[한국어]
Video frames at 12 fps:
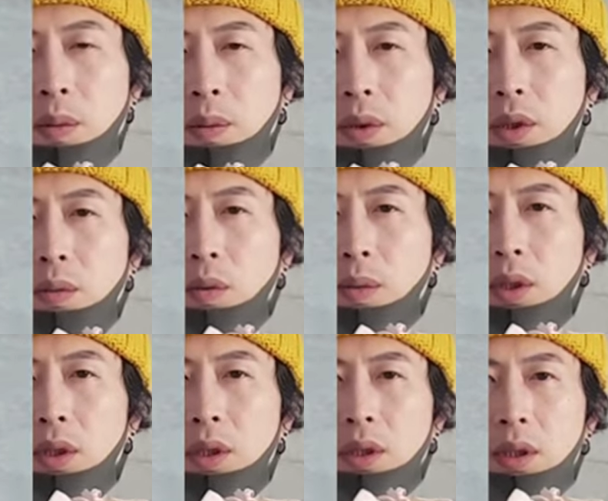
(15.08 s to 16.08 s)
부분을
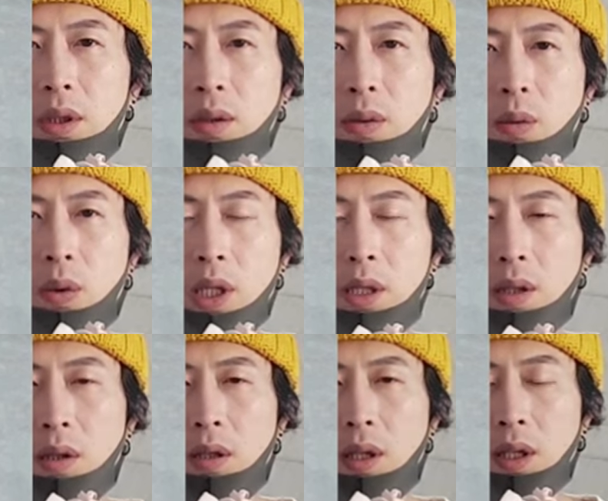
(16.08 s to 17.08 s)
보면은 오렌지
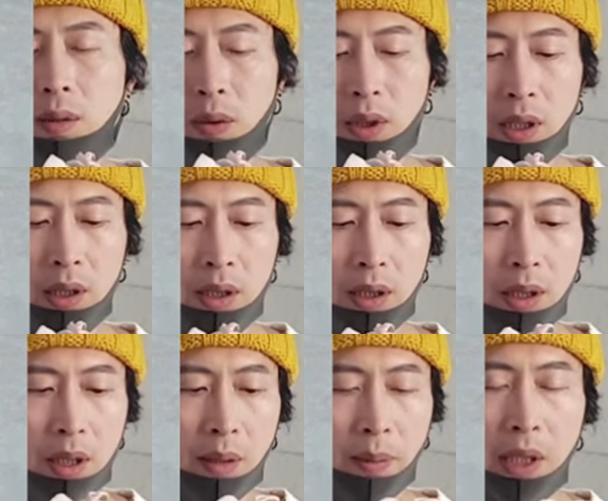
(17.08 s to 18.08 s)
컬러라기보다는
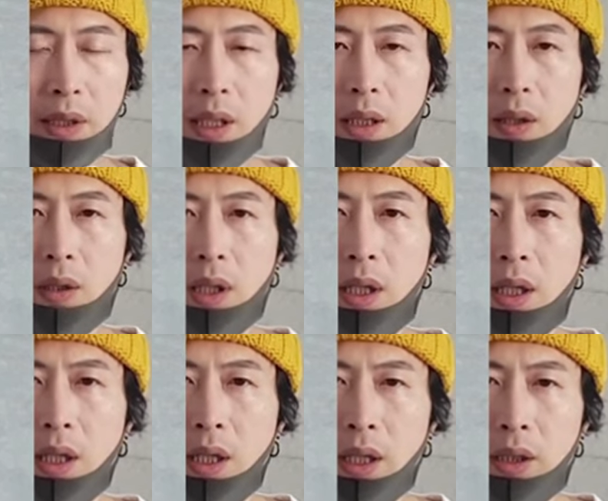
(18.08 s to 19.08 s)
그냥 파스텔 계열의
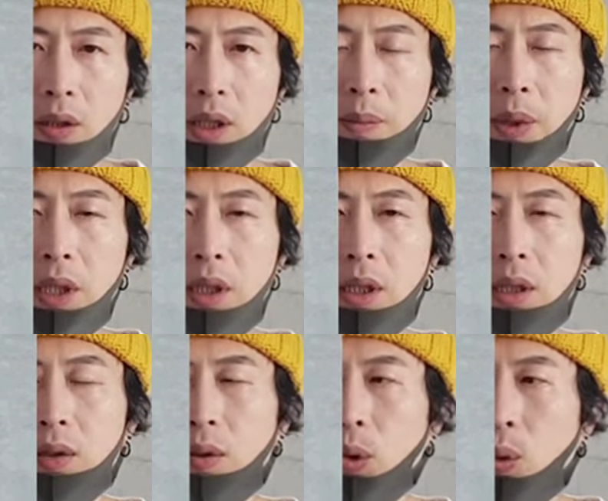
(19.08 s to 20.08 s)
연한
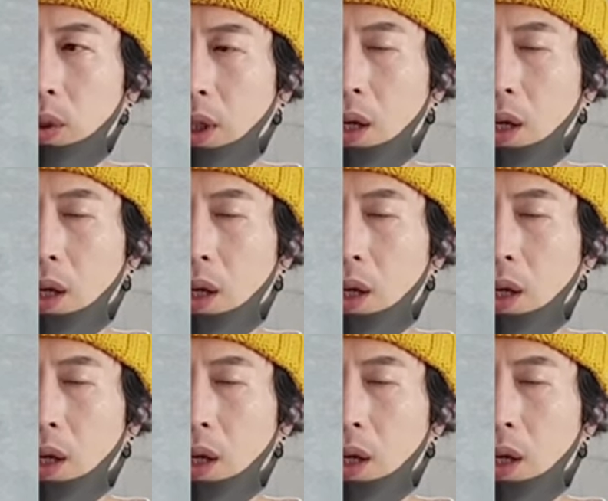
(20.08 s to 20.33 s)
핑크 좀 톤